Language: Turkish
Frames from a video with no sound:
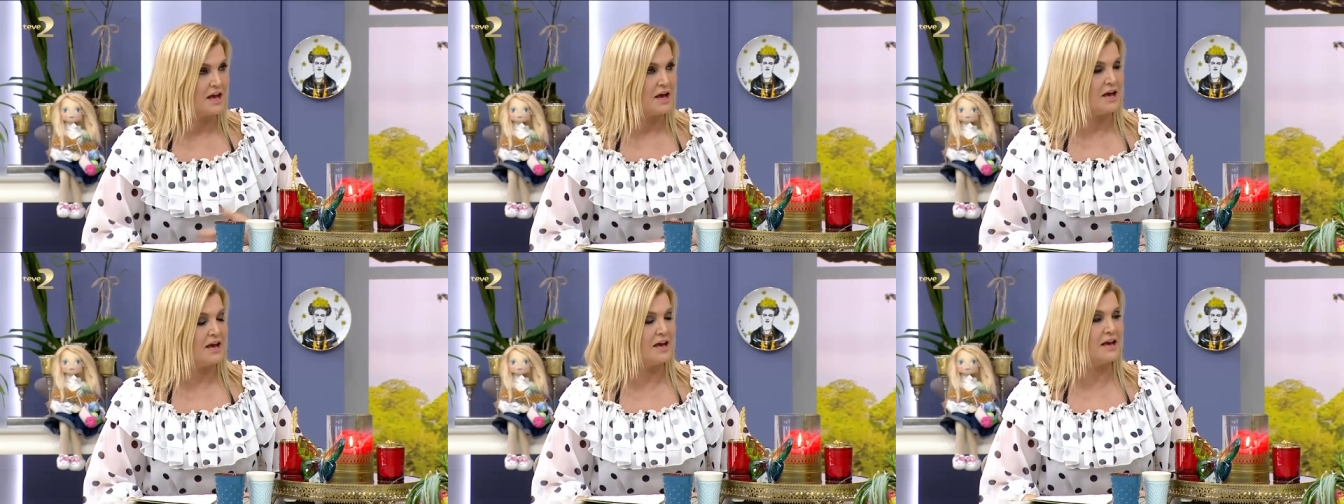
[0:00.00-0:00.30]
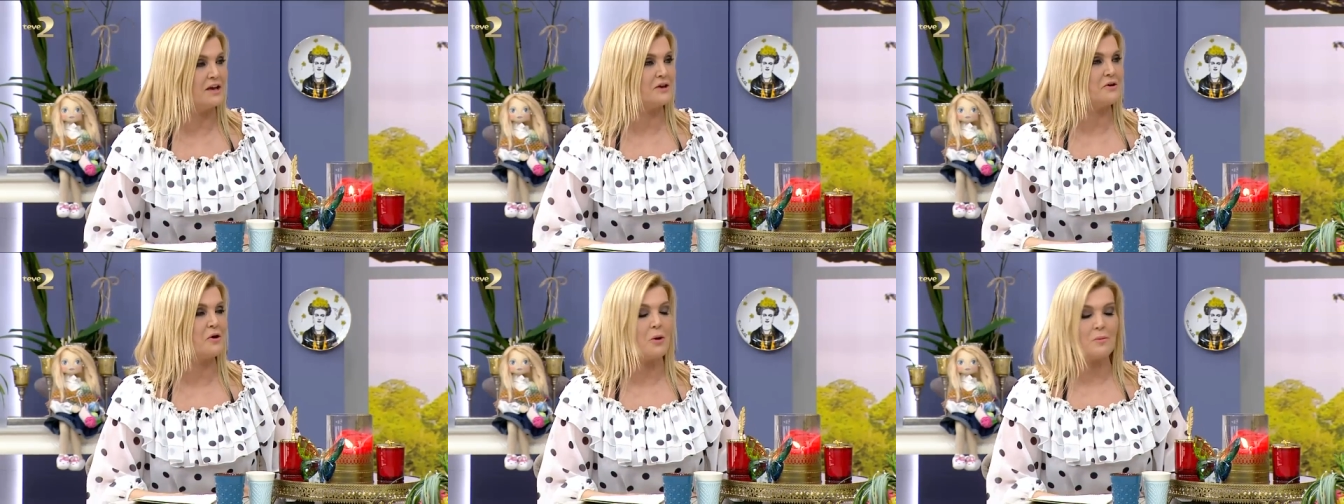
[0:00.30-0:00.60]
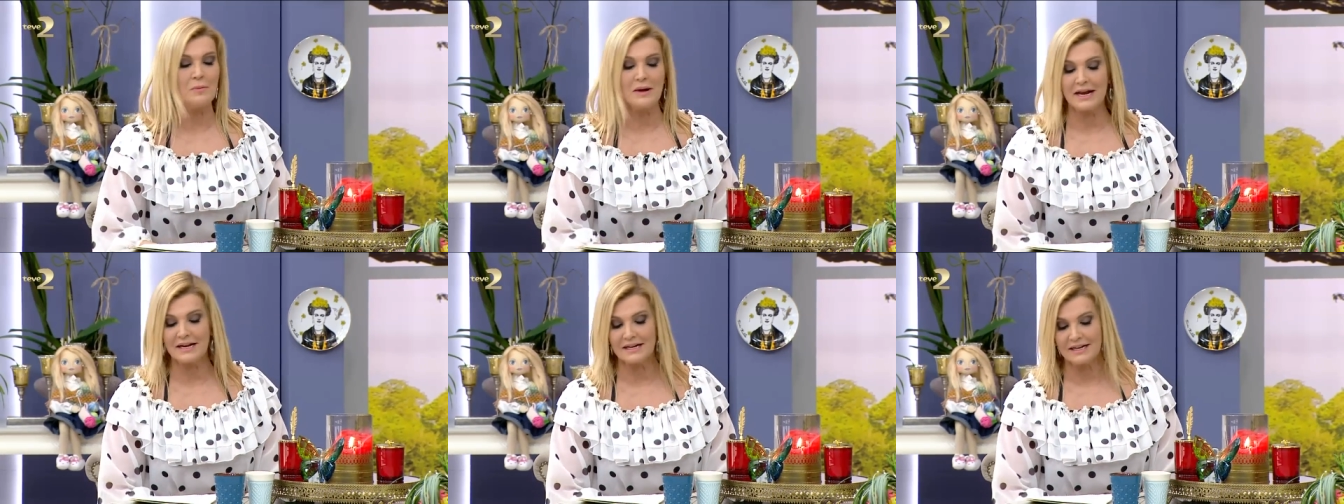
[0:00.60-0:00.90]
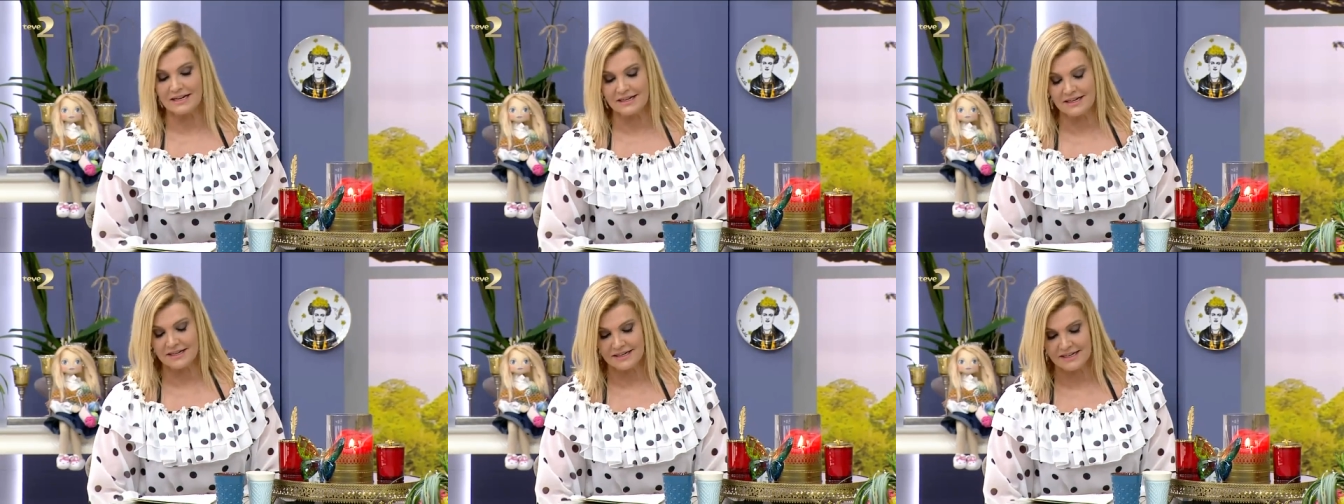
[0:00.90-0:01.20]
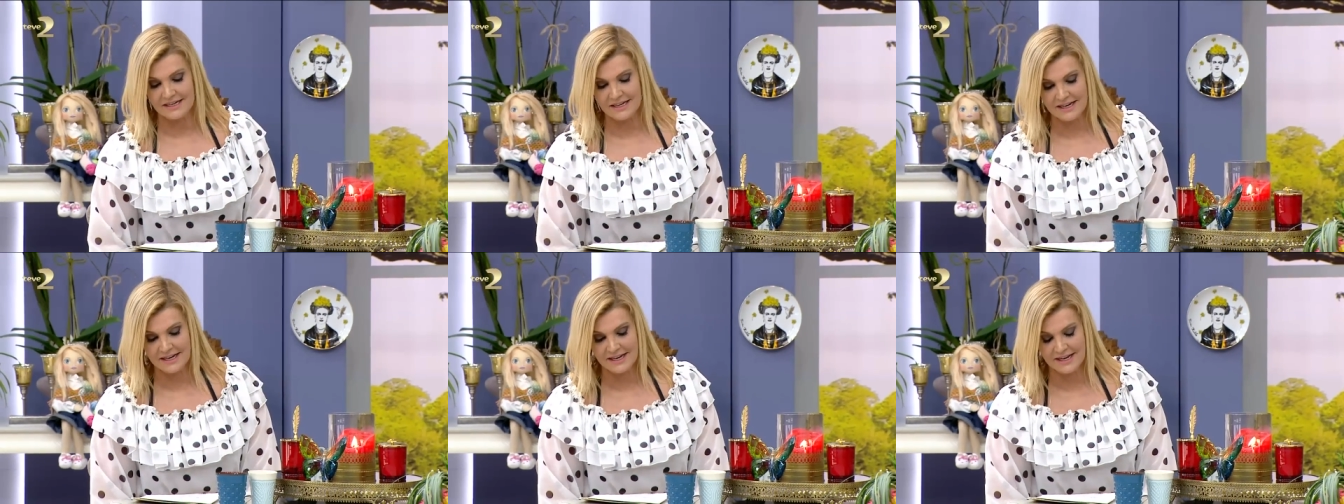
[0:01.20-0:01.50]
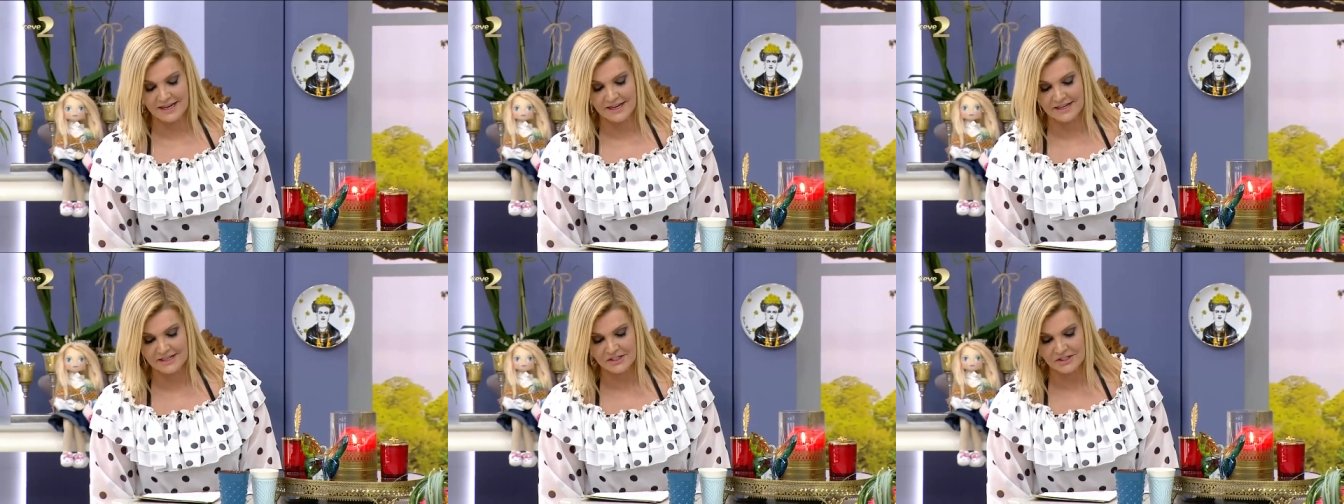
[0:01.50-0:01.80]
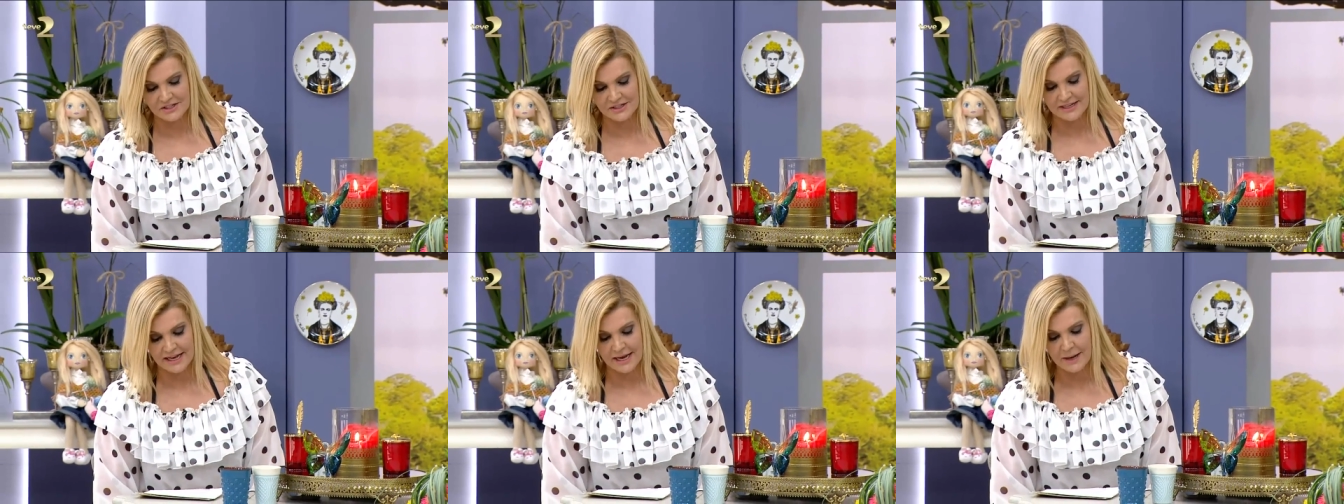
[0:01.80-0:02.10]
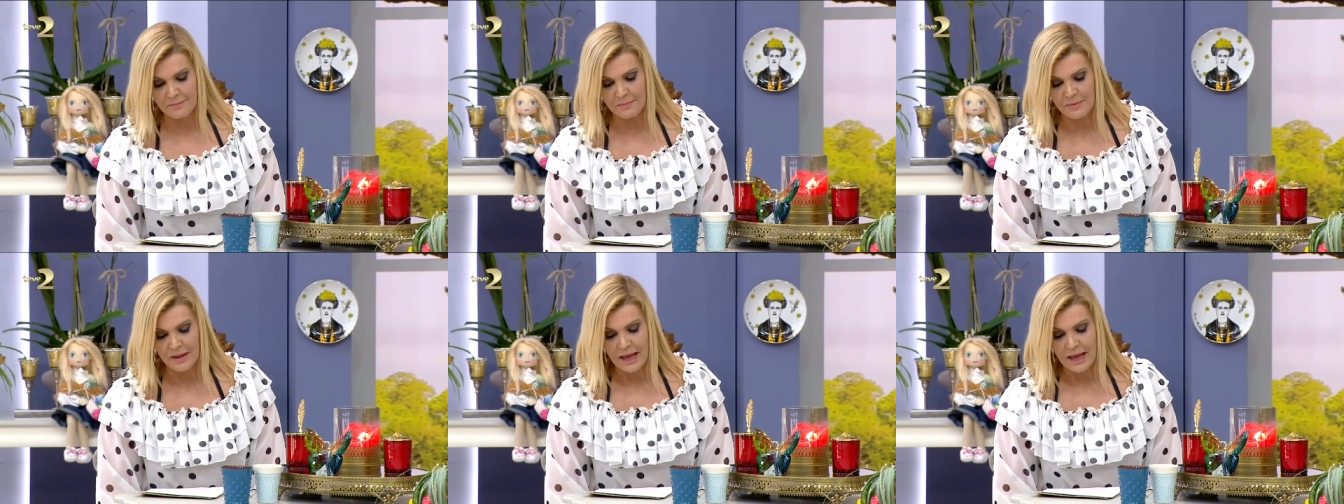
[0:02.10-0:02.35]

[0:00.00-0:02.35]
e, gömleklerin e, içinde